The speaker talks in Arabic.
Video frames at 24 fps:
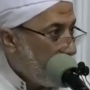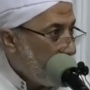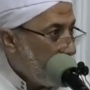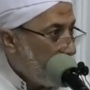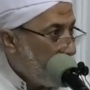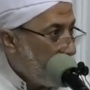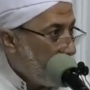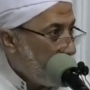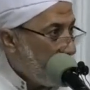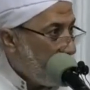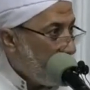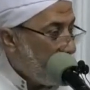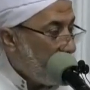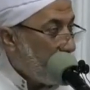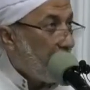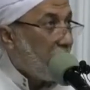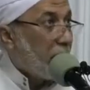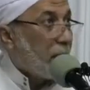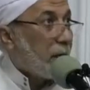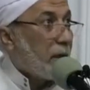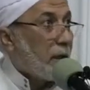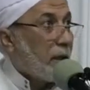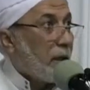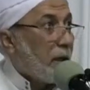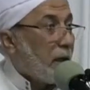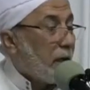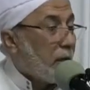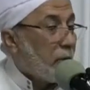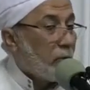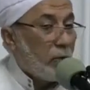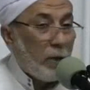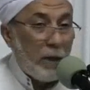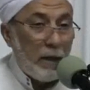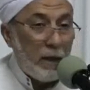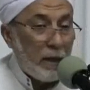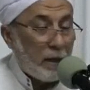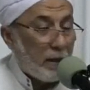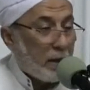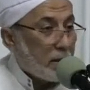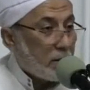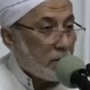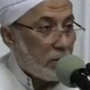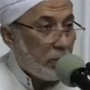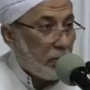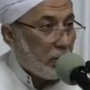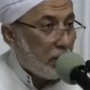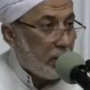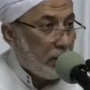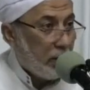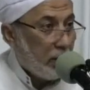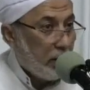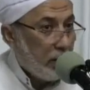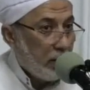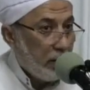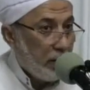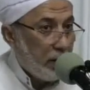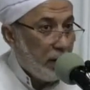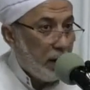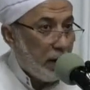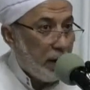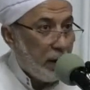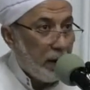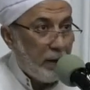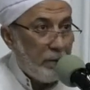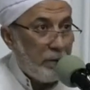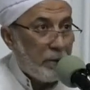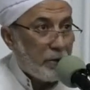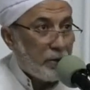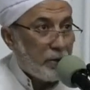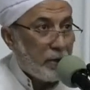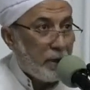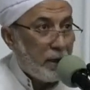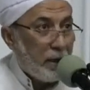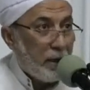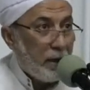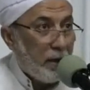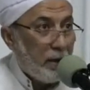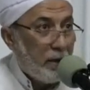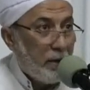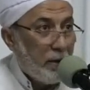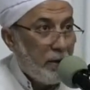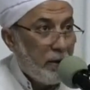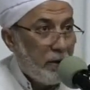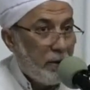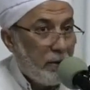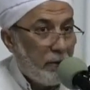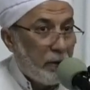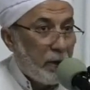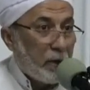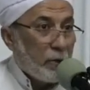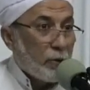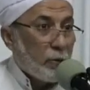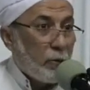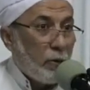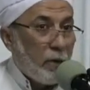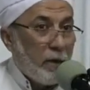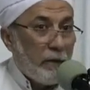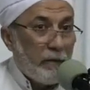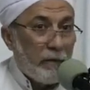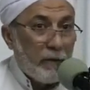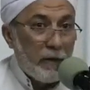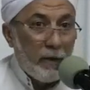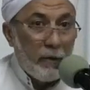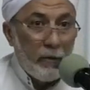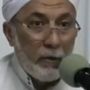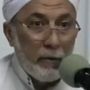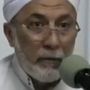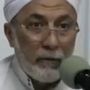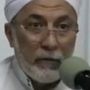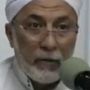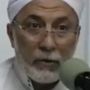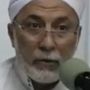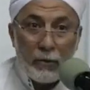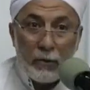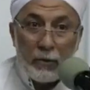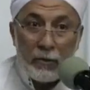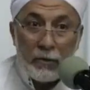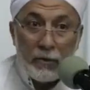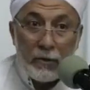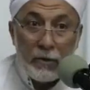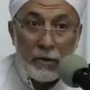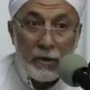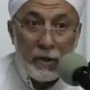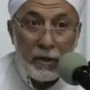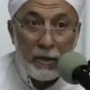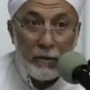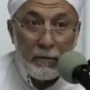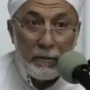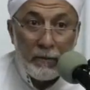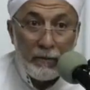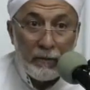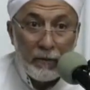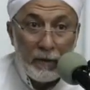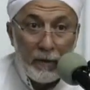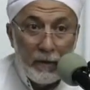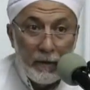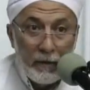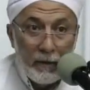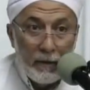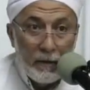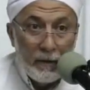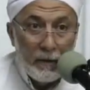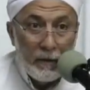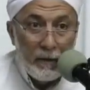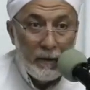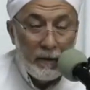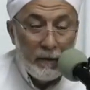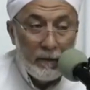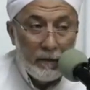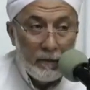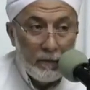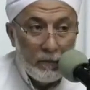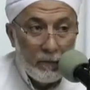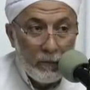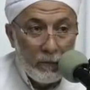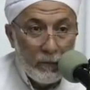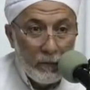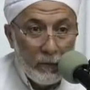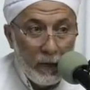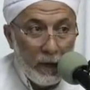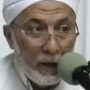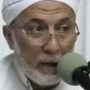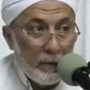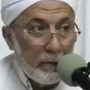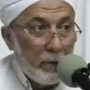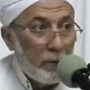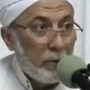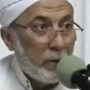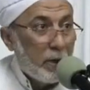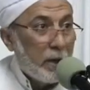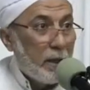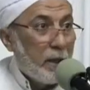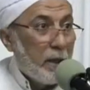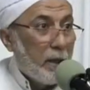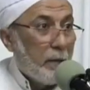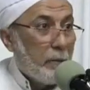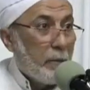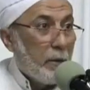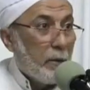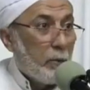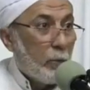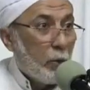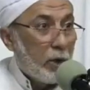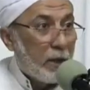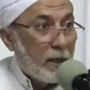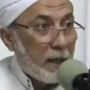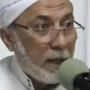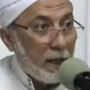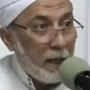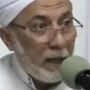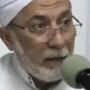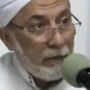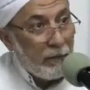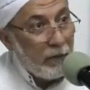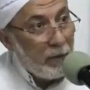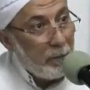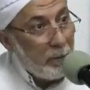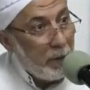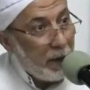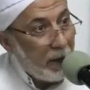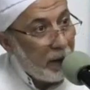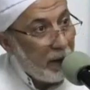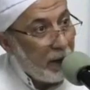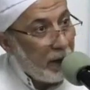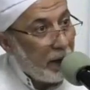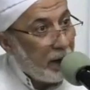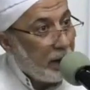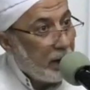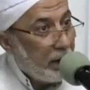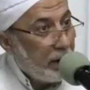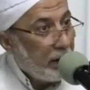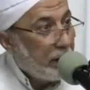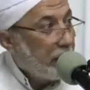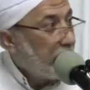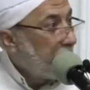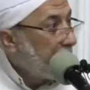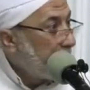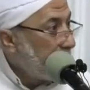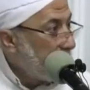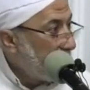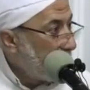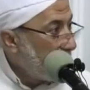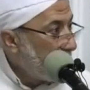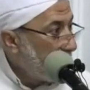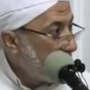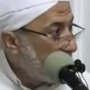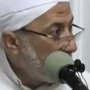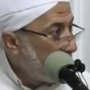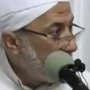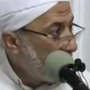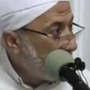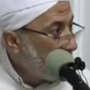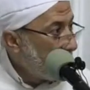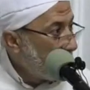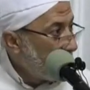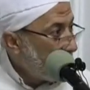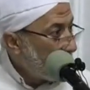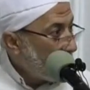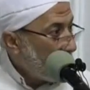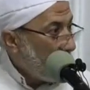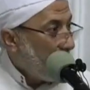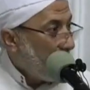يعملوا كده لكن الأجواء لا تصلح للحياة البشرية فيهاش غلاف جوي فيهاش أكسجين ولا ممكن نعمل منتجع في المريخ مش